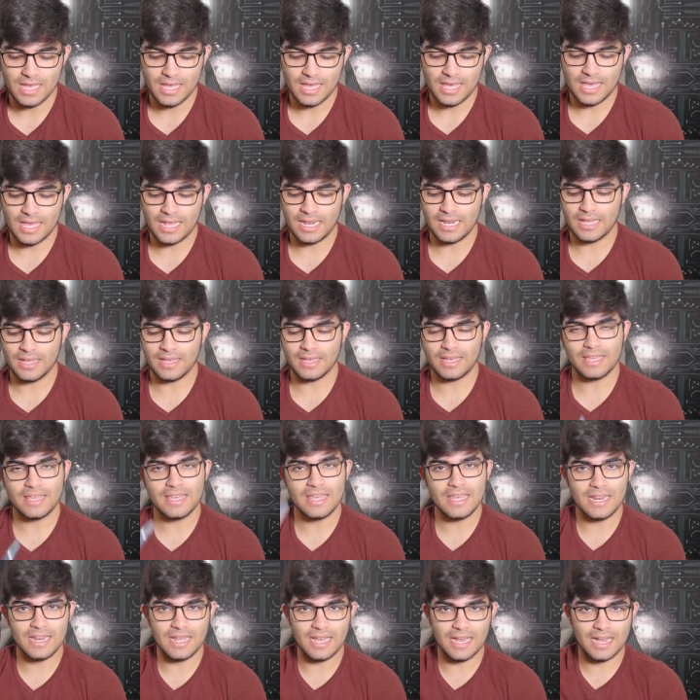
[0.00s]
ele
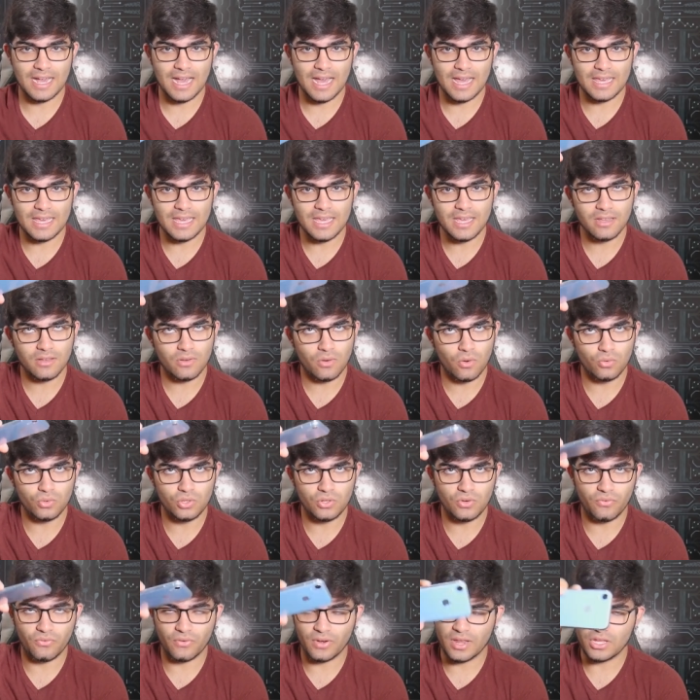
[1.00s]
iria cair, ou
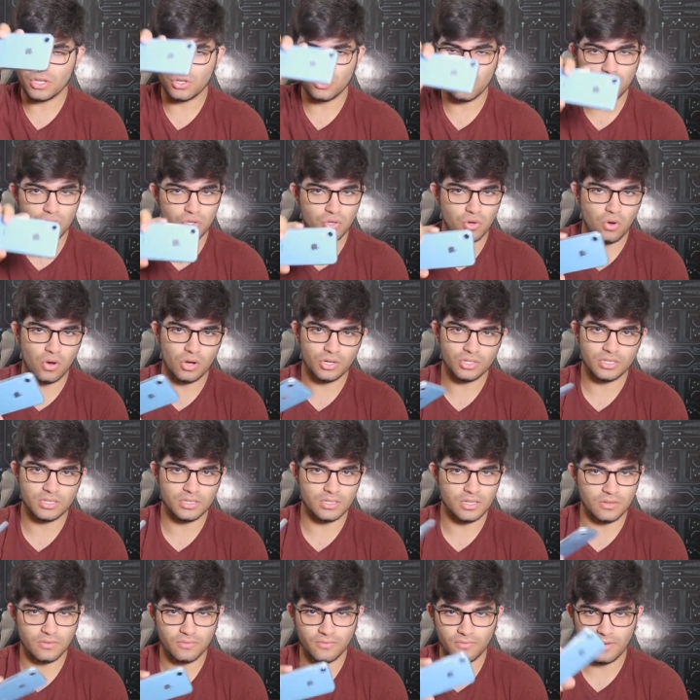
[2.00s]
de frente ou de costas,
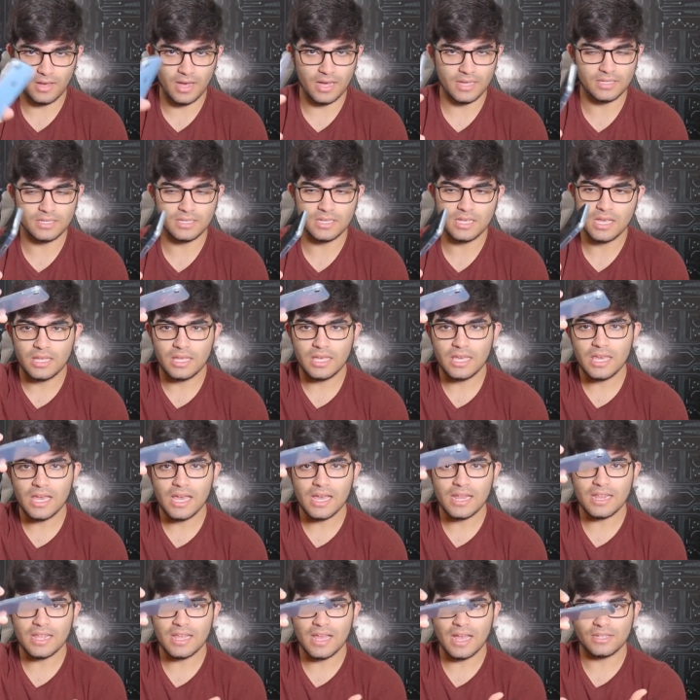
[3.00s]
tanto faz, e
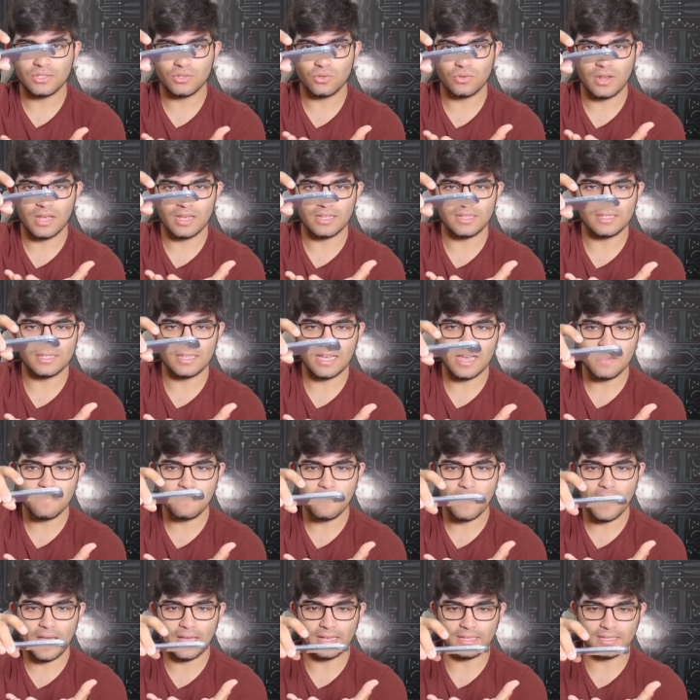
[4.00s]
ele ia acionar esses
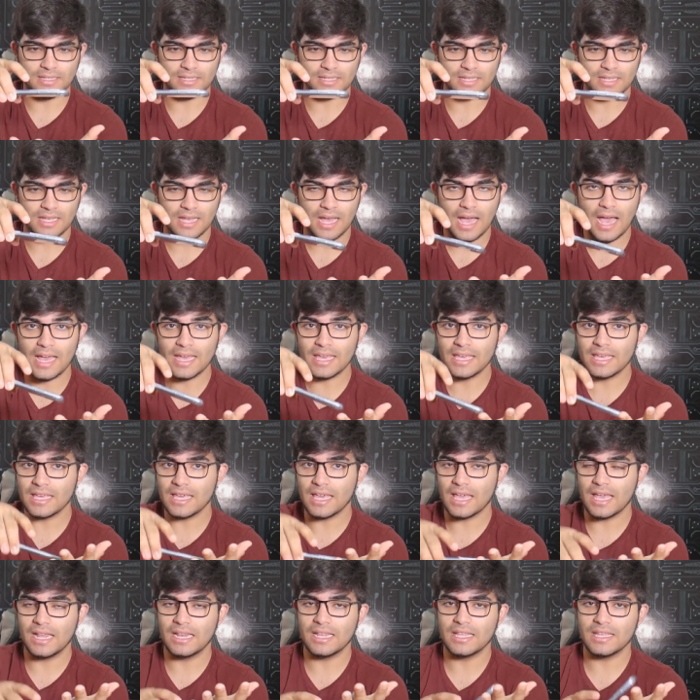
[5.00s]
airbags.
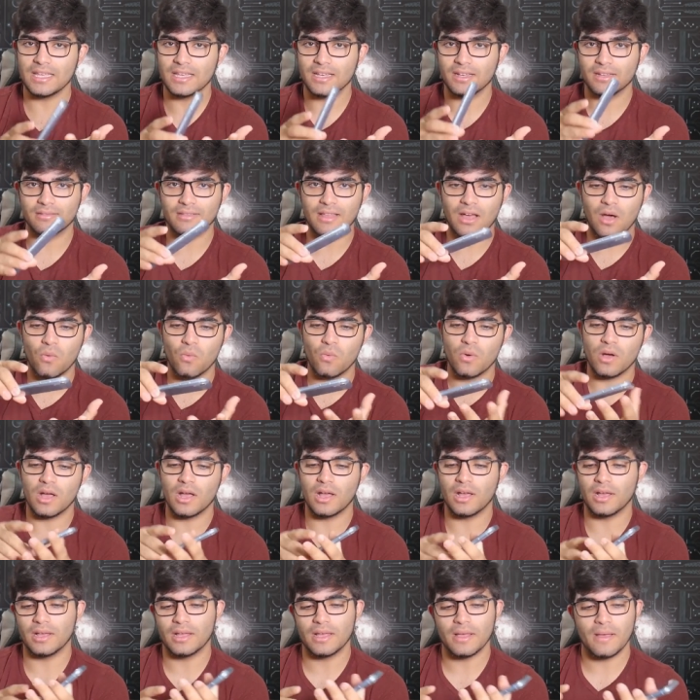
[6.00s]
Aí ele ia dar
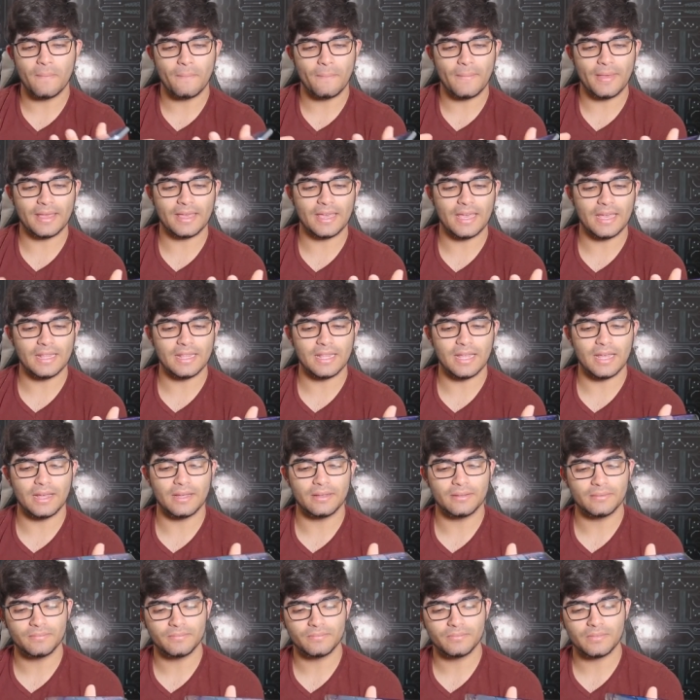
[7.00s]
uma
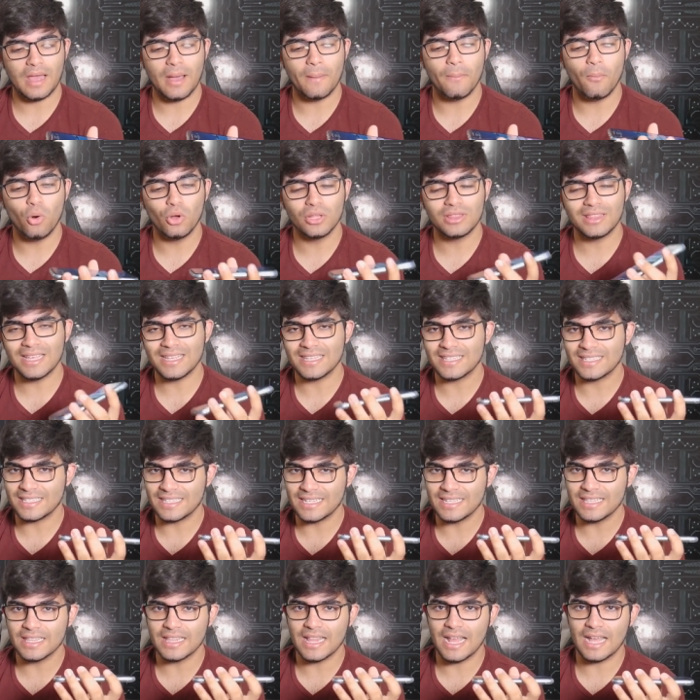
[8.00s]
pequena
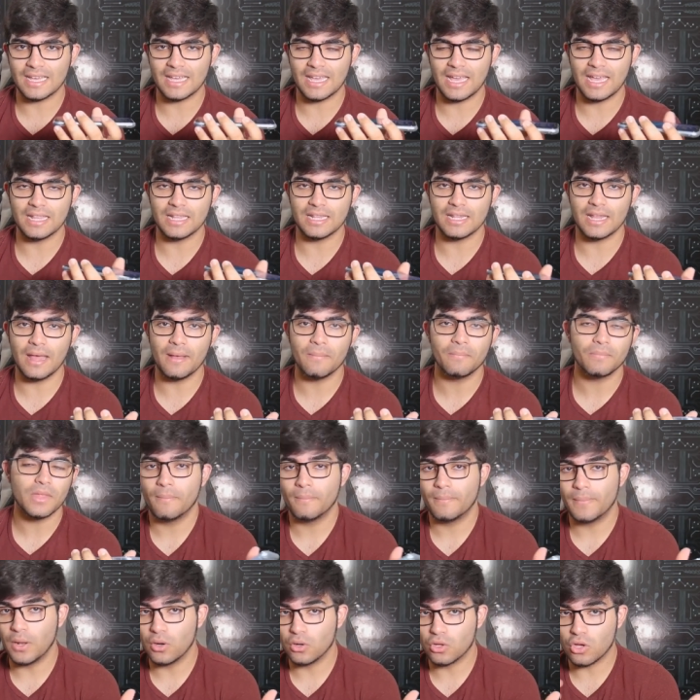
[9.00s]
amortecido na queda, né?
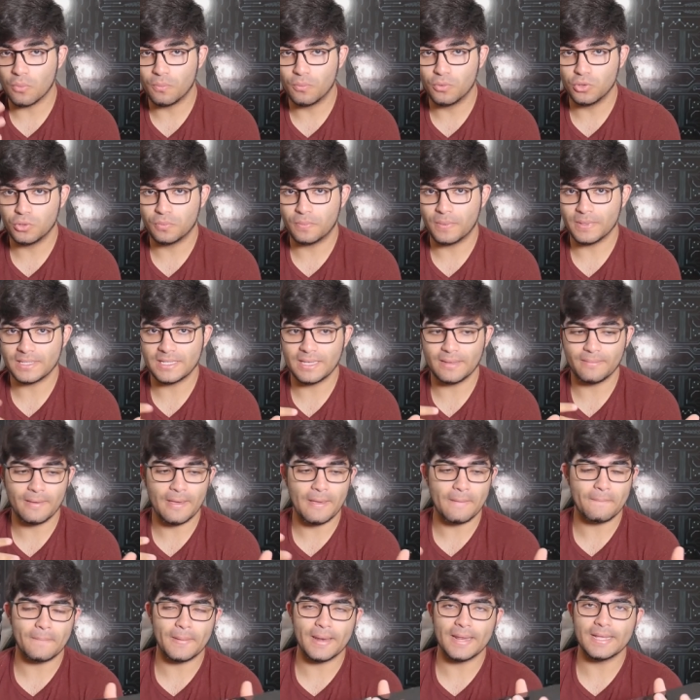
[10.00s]
Pelo que eu pude perceber
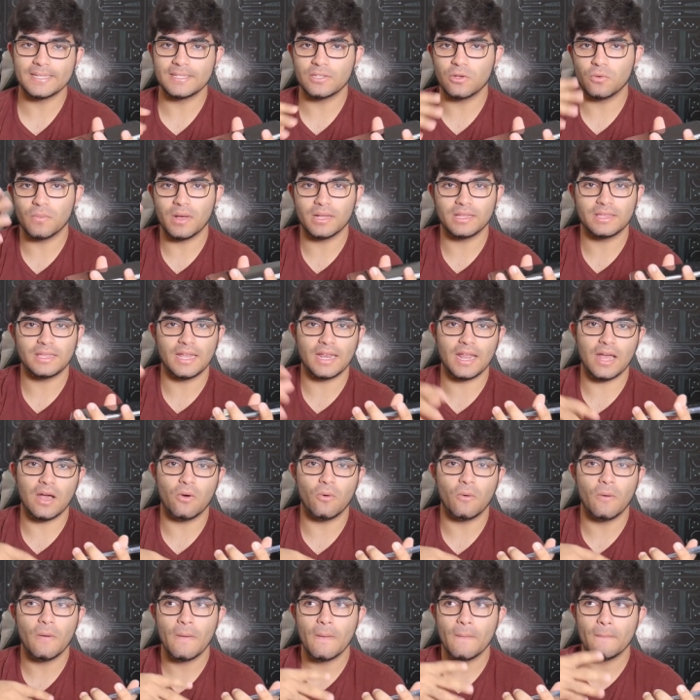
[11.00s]
aí, parece ser um
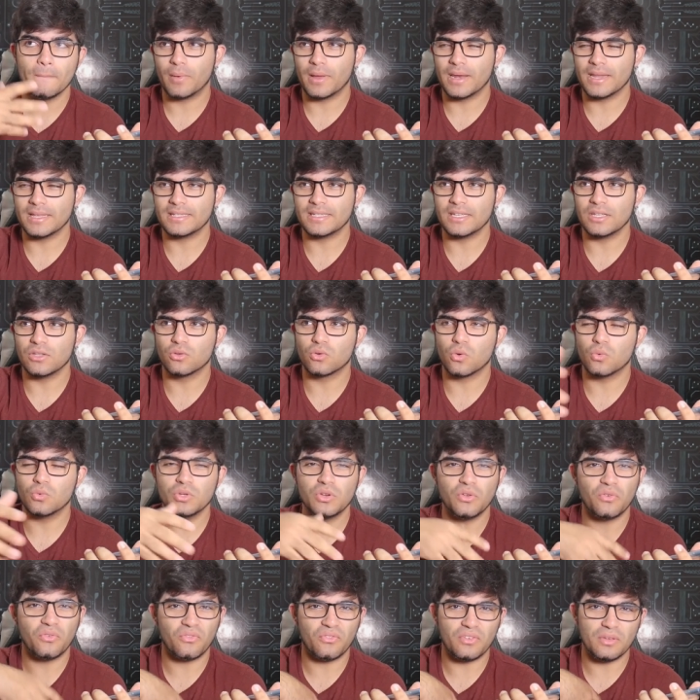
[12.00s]
material parecido com
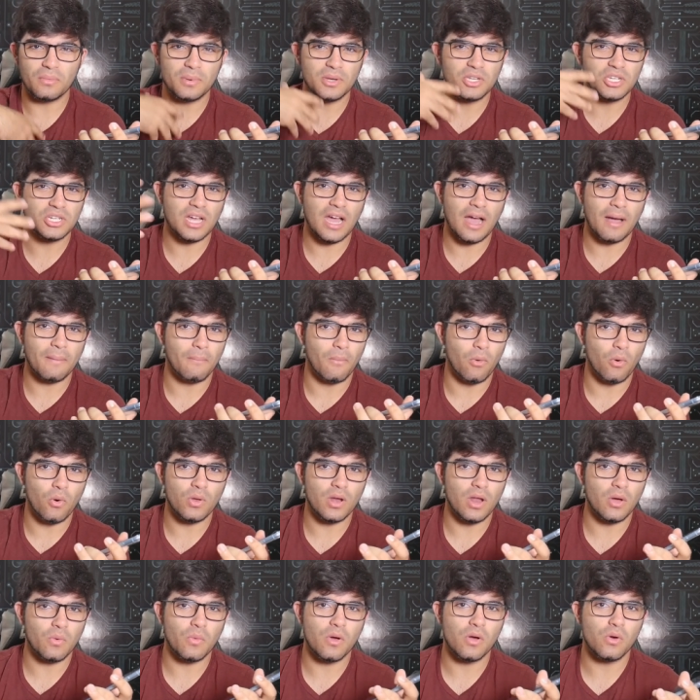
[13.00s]
de fibra de
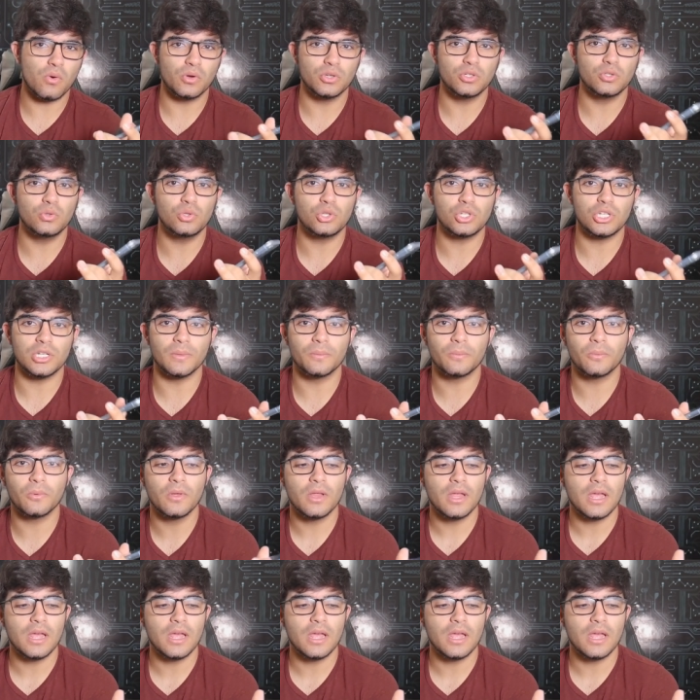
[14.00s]
carbono, alguma coisa do tipo,